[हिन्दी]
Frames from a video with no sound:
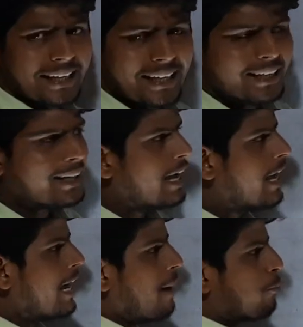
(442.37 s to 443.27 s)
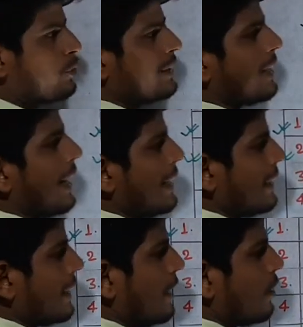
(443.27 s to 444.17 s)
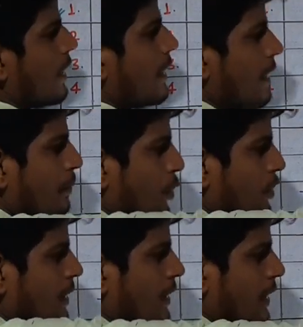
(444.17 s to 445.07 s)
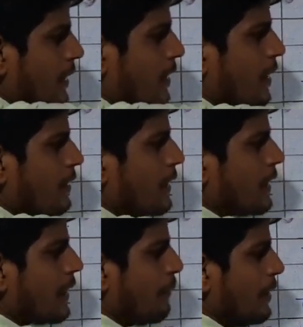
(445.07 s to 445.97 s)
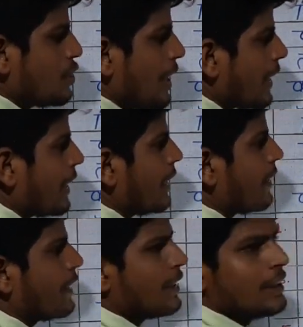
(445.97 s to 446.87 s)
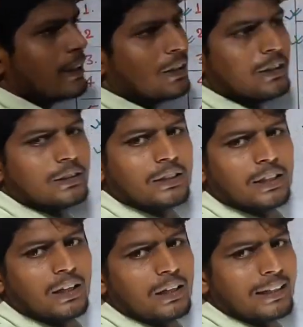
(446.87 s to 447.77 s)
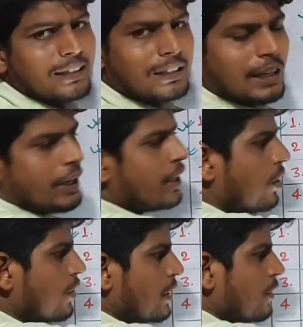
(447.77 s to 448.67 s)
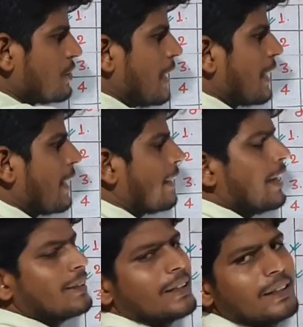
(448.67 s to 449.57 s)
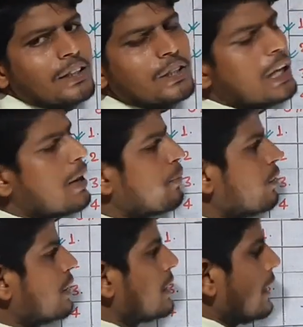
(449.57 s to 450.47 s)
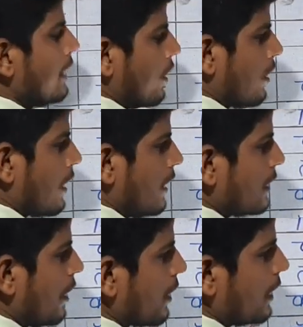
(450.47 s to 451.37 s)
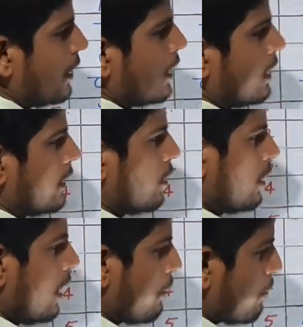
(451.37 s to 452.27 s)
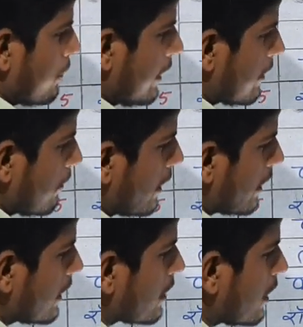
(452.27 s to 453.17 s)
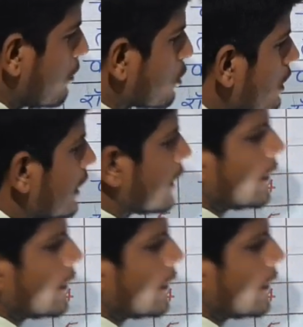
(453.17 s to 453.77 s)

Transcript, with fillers: ये क्या है आपको दिखाई दे रहा होगा कि हम लोग धीरे धीरे घटते क्रम में जा रहे हैं ठीक है डिसेंडिंग ऑर्डर की ओर जा रहे हैं याद करना ईजी आपको डिसेंडिंग ऑर्डर के लिए जाओगे देखो कि अब एक के बाद एक कम होते जा